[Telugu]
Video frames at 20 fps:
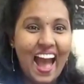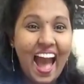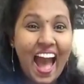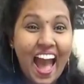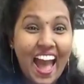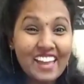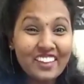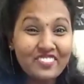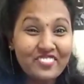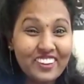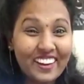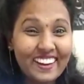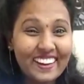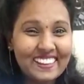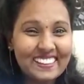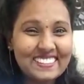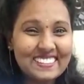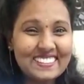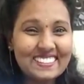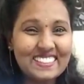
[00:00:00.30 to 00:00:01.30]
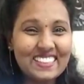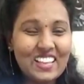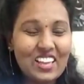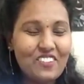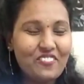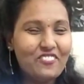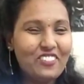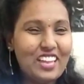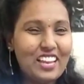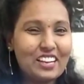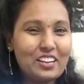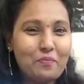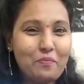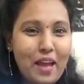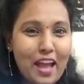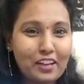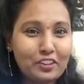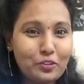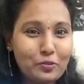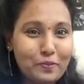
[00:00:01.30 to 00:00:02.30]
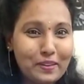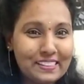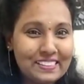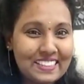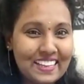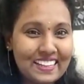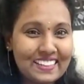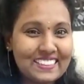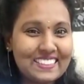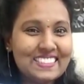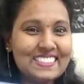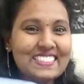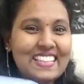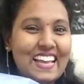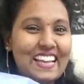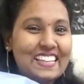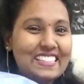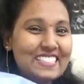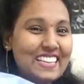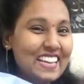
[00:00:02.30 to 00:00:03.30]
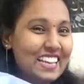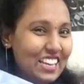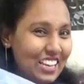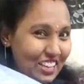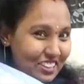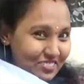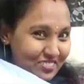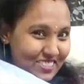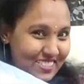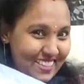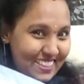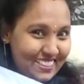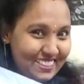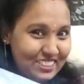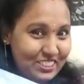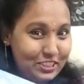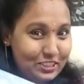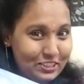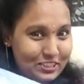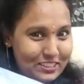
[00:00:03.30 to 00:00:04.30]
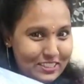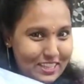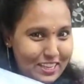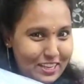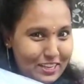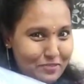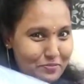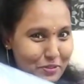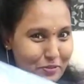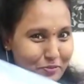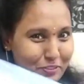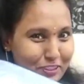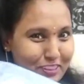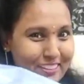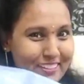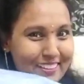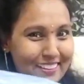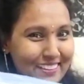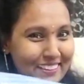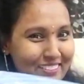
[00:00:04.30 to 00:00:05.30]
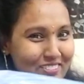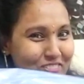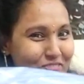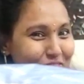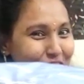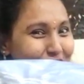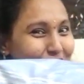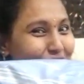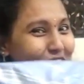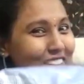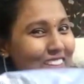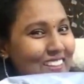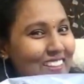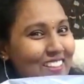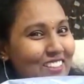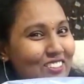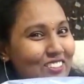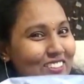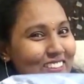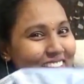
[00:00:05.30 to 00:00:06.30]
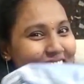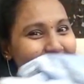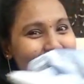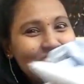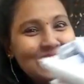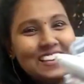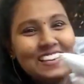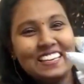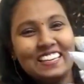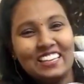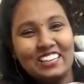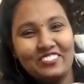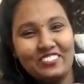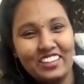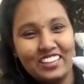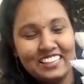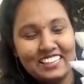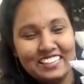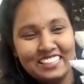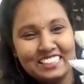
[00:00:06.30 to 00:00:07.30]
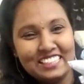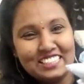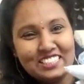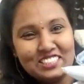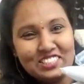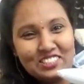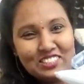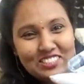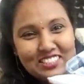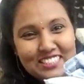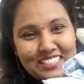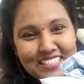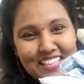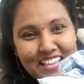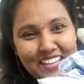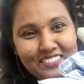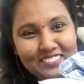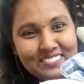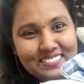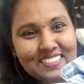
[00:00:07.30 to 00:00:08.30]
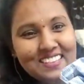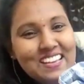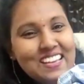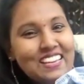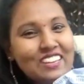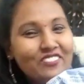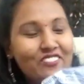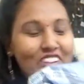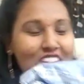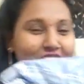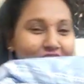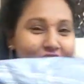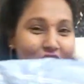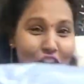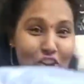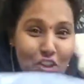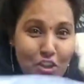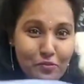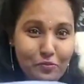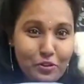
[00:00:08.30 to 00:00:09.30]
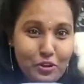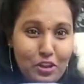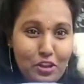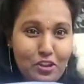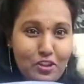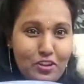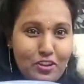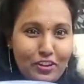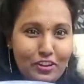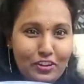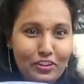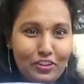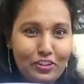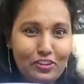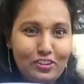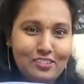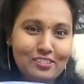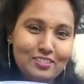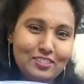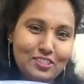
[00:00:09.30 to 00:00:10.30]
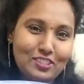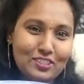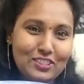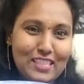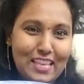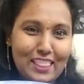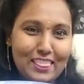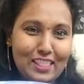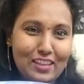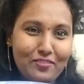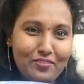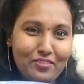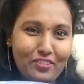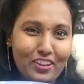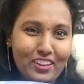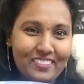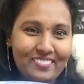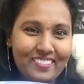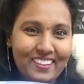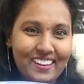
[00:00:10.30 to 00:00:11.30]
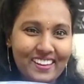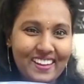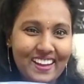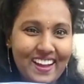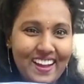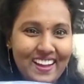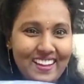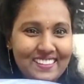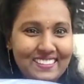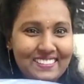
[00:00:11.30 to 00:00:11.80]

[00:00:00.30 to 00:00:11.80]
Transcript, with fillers: హాయ్ ఫ్రెండ్స్ వెల్కమ్ బ్యాక్ టు మై ఛానల్ శైలజ లైఫ్ స్టైల్ చూస్తున్నారా మీ ముందుకి మీ ముందుకి ఇగోండి ఇవన్నీ తీసుకుని వచ్చేసాను వీటిల్లో ఏమున్నాయో ఏంటో చూసేద్దాం త్వర త్వరగా